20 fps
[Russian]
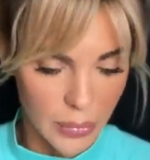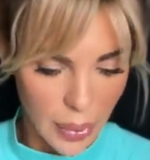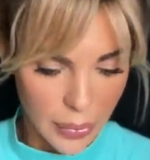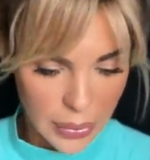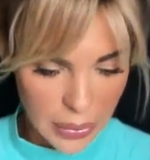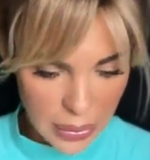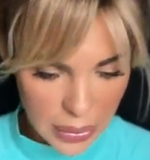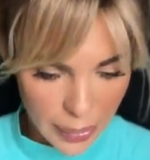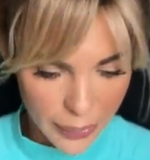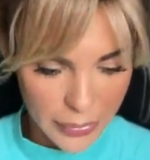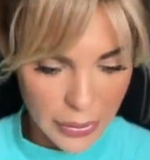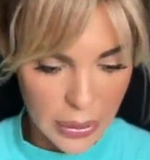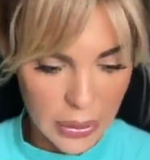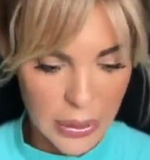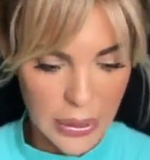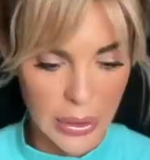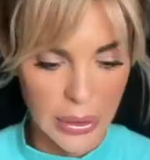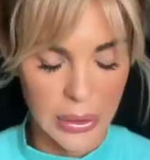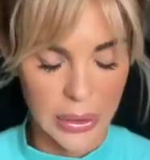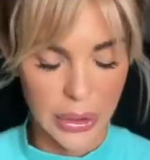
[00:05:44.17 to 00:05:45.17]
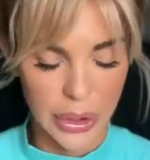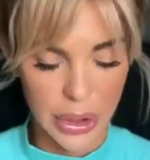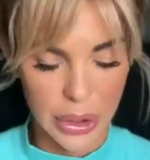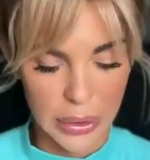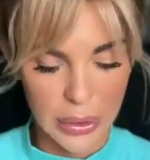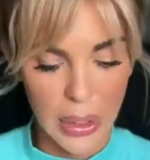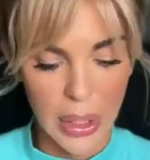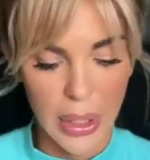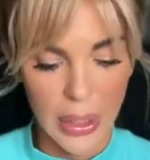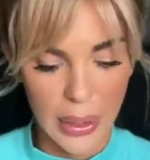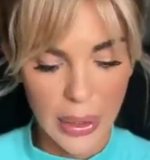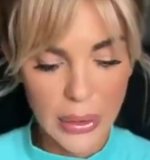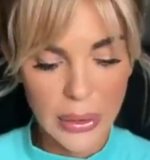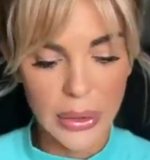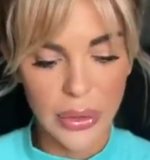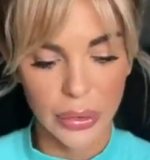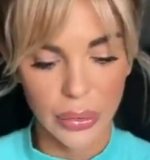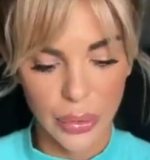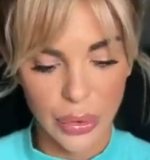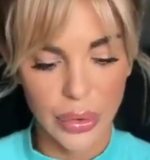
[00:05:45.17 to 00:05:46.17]
самая отрицательная черта
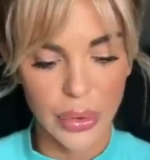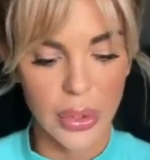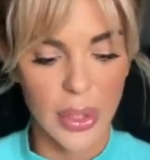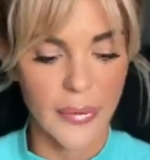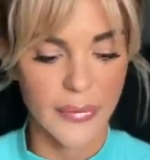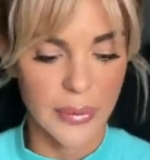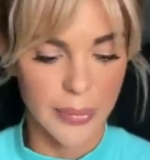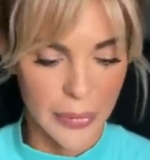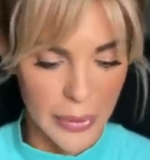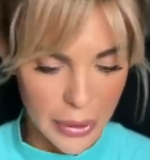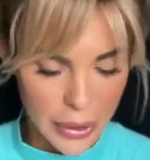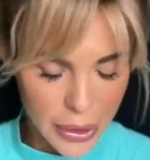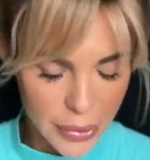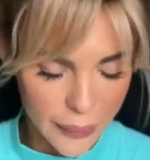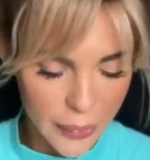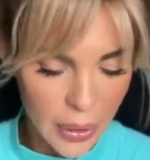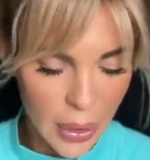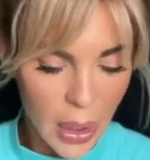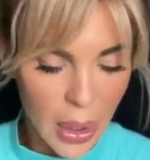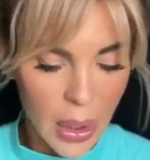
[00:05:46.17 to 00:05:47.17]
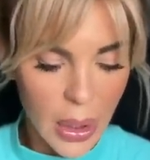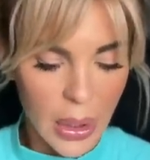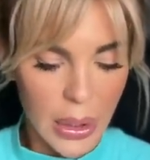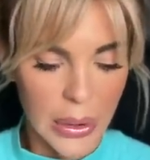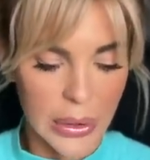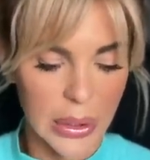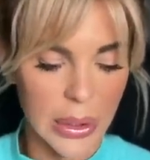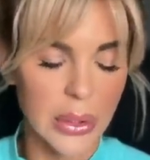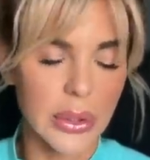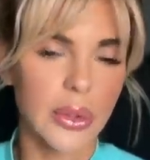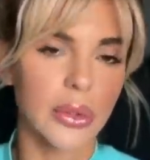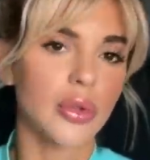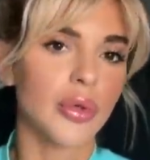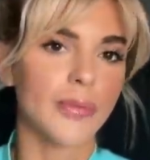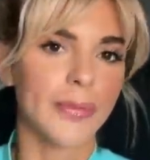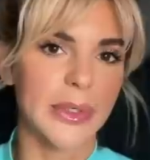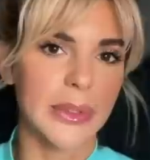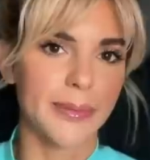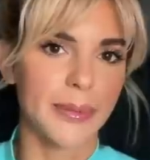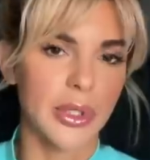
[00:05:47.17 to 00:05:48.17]
характера, то, что я вспыльчивая, и я делаю
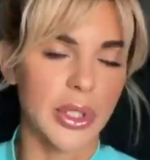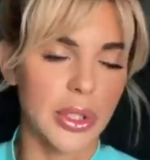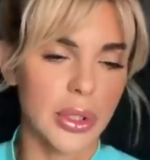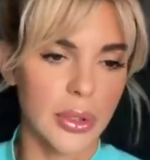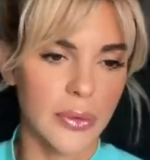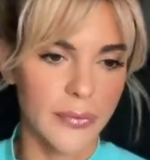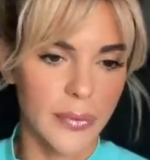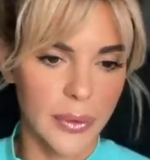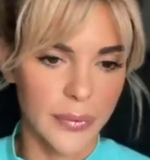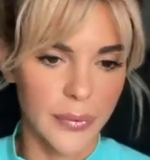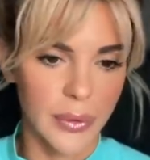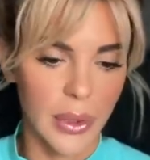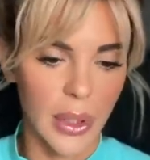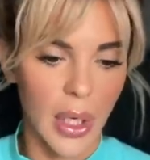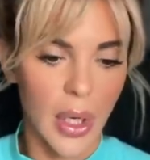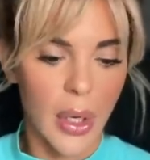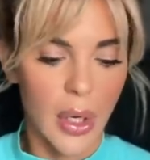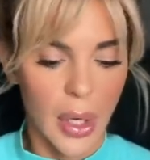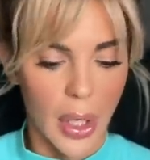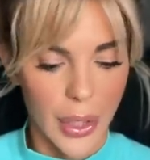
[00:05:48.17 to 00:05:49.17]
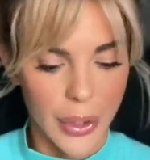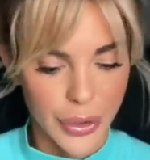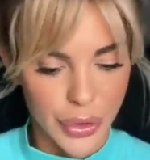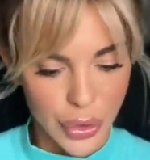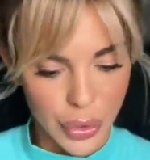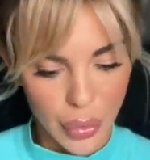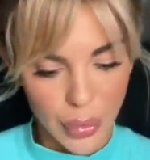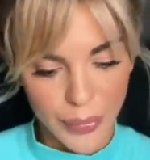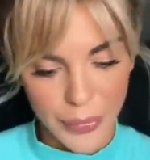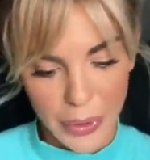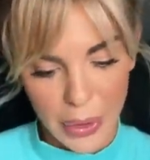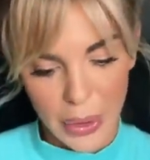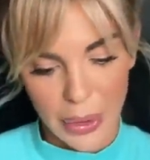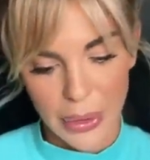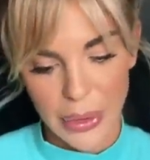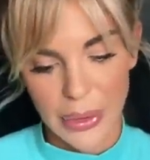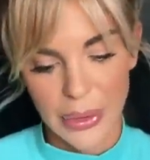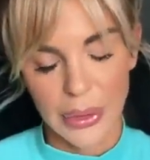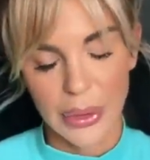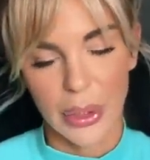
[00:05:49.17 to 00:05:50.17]
поспешные выводы. А еще у меня
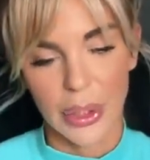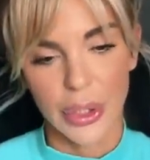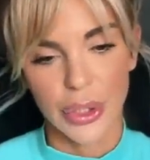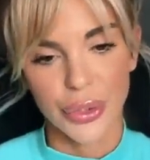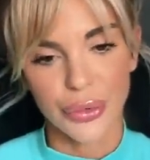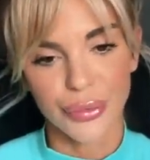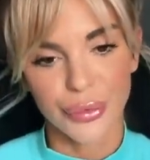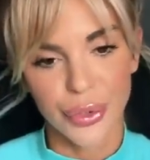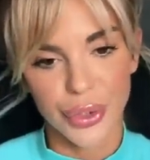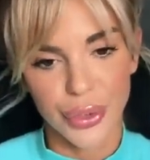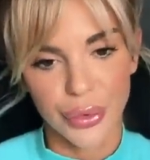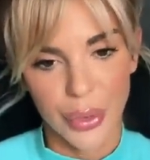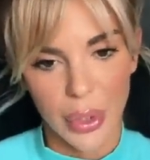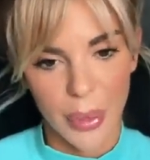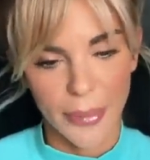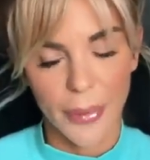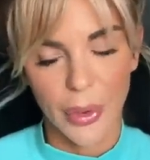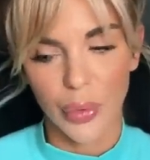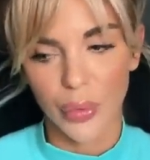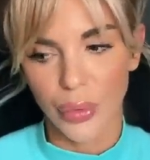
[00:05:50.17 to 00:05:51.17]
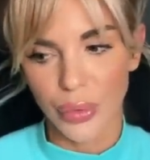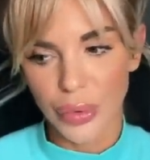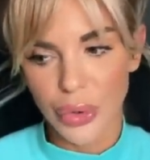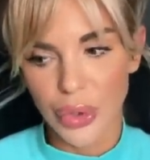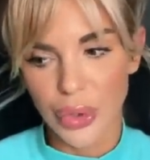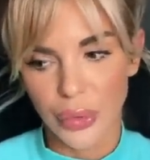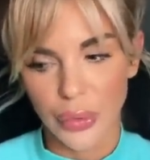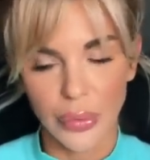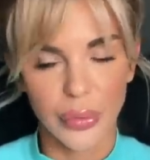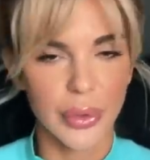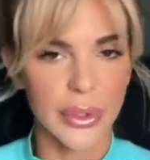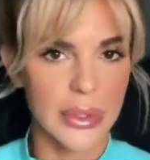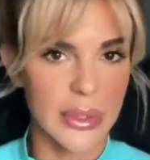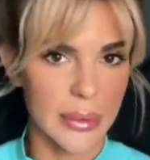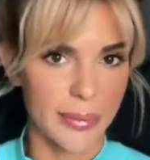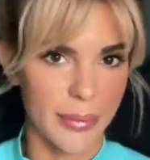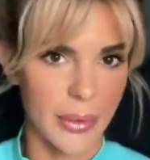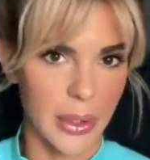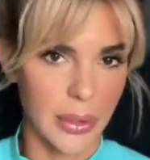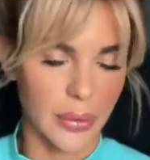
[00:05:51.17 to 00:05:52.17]
есть такая штука, что я могу очень долго
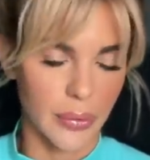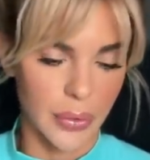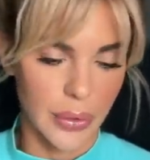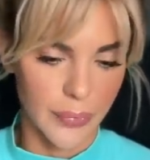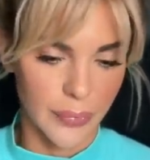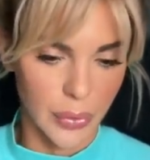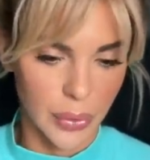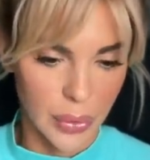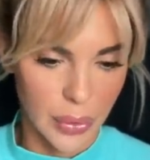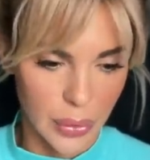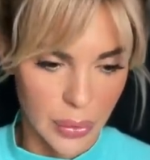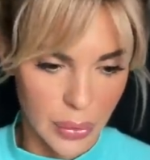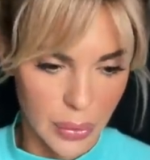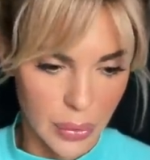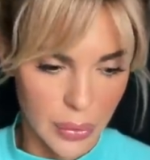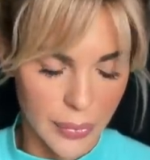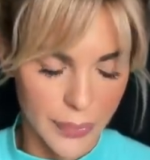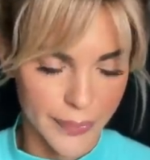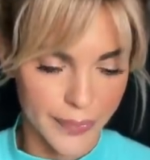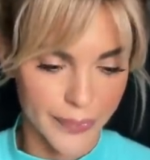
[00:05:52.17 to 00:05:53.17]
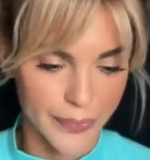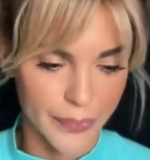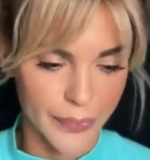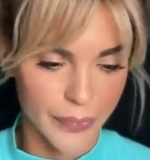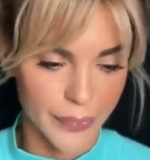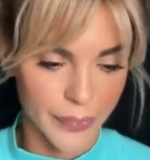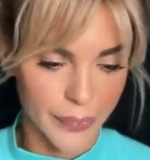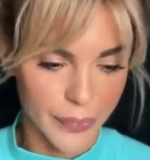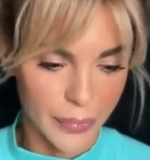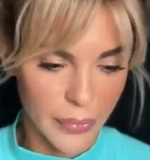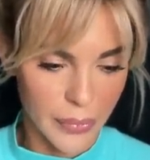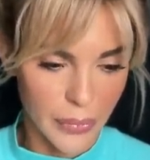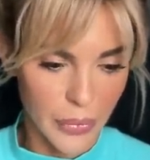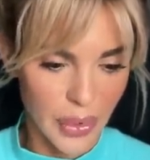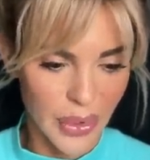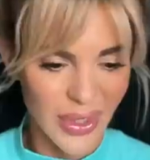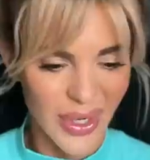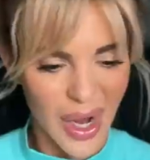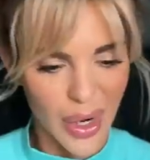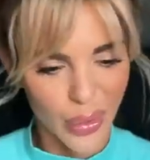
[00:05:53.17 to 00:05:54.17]
терпеть. То есть вот э, то
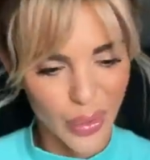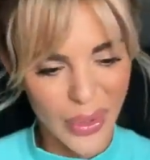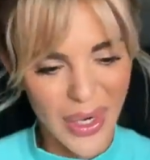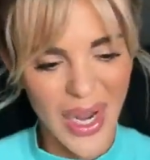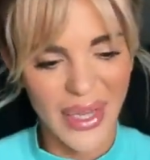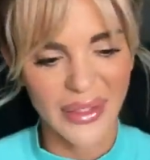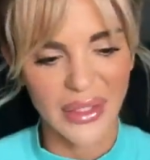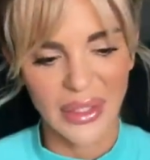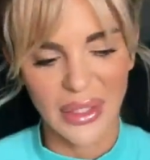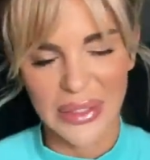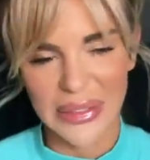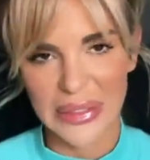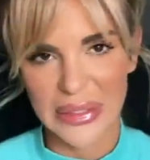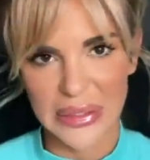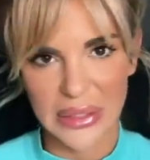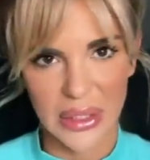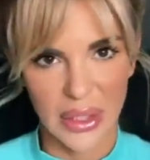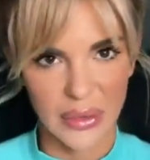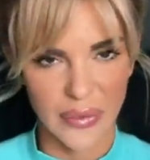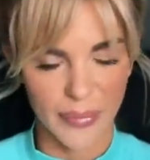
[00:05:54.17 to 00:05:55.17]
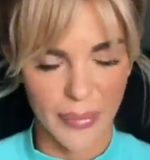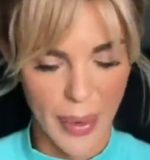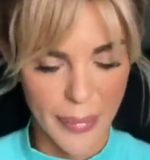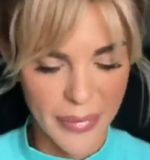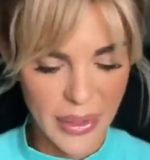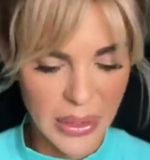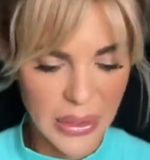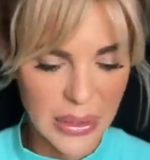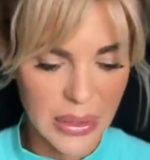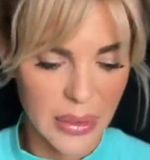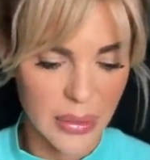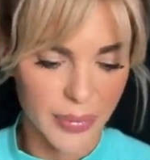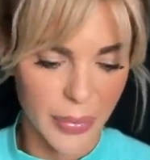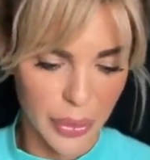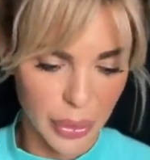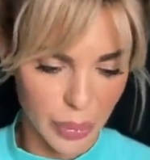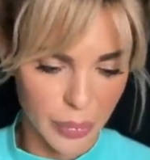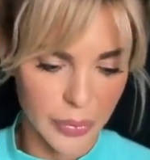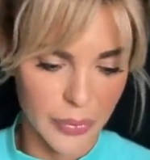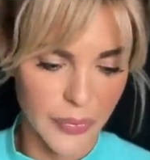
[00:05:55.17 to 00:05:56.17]
есть аккуратненько сказать в моменте, и
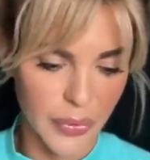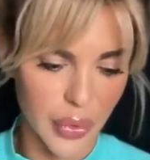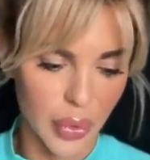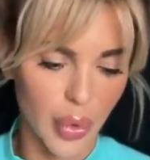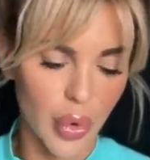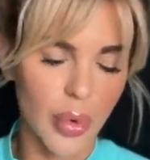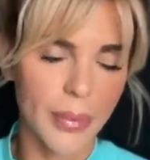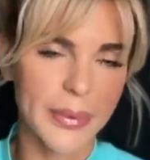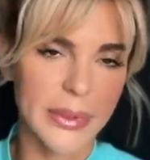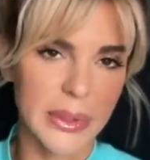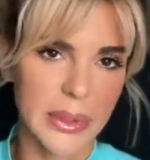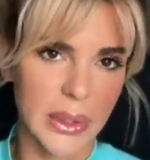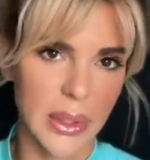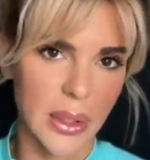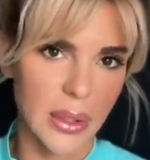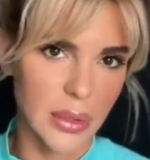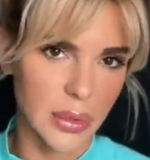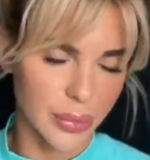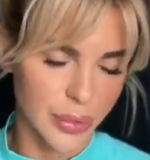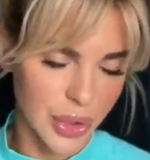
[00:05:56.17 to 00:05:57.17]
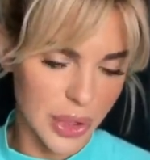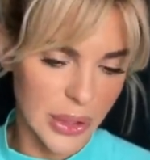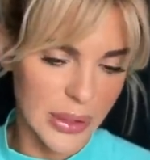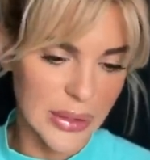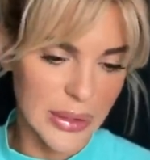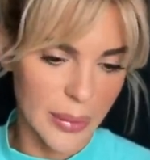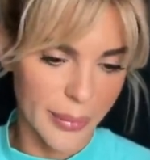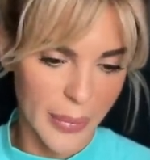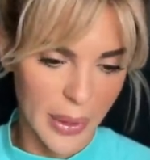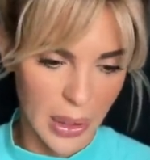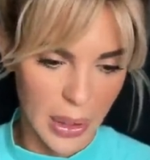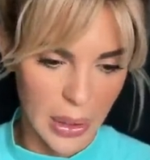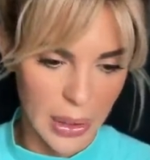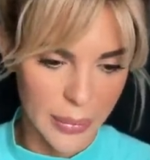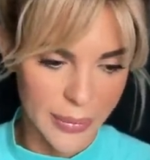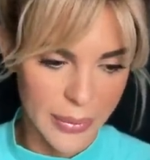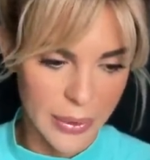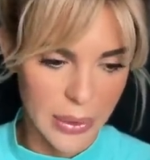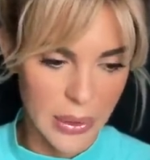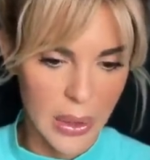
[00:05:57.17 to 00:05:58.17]
потом это все копится, и случается
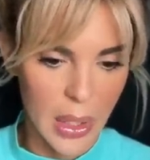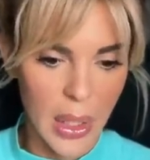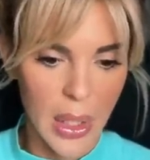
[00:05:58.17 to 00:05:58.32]
апокалипсис.